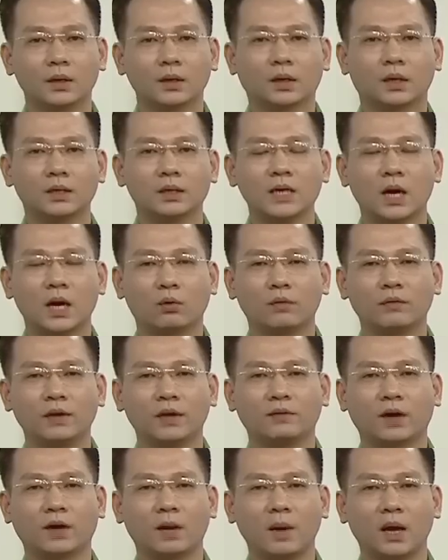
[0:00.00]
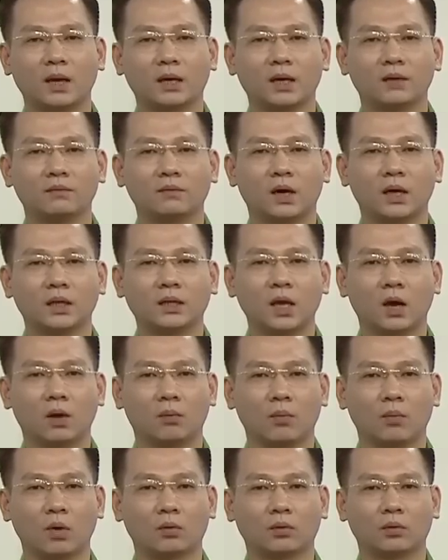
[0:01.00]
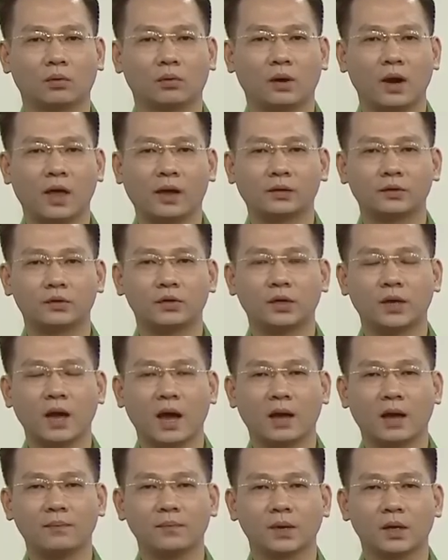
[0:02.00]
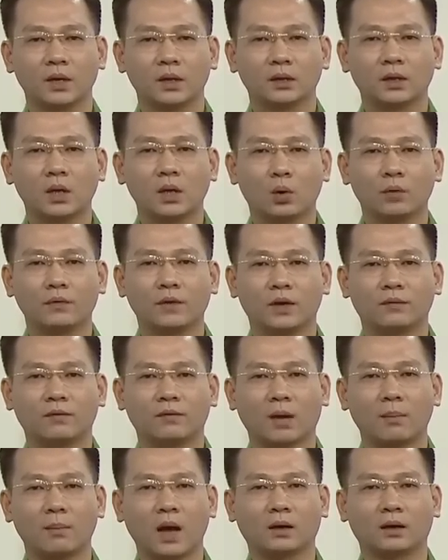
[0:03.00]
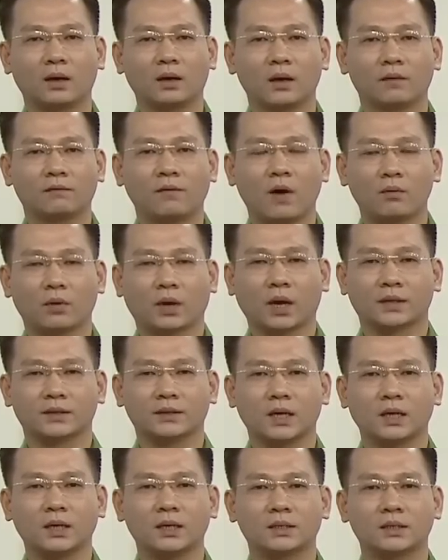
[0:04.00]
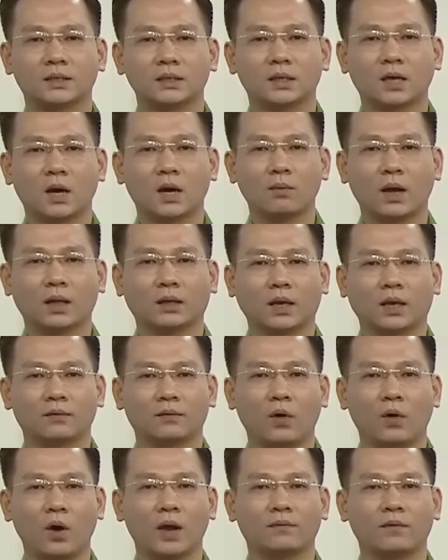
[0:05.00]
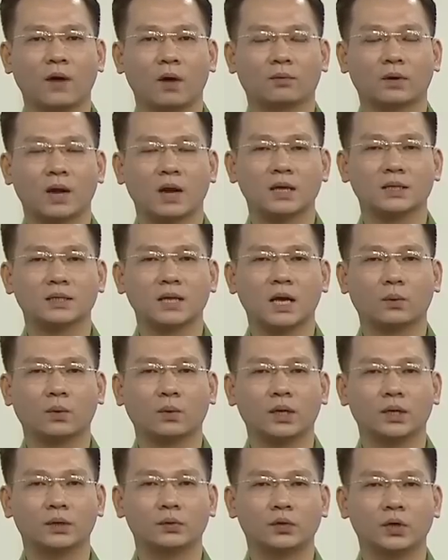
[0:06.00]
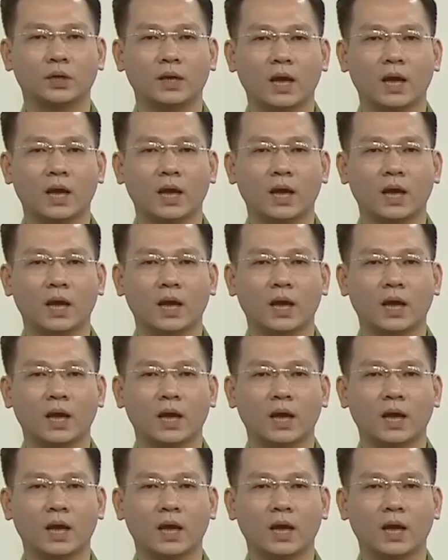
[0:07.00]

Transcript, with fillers: Kính chào quý vị và các bạn đến với tiểu mục Lệnh truy nã. Thưa quý vị và các bạn, Phòng Cảnh sát hình sự Công an thành phố Hải Phòng đã ra quyết định truy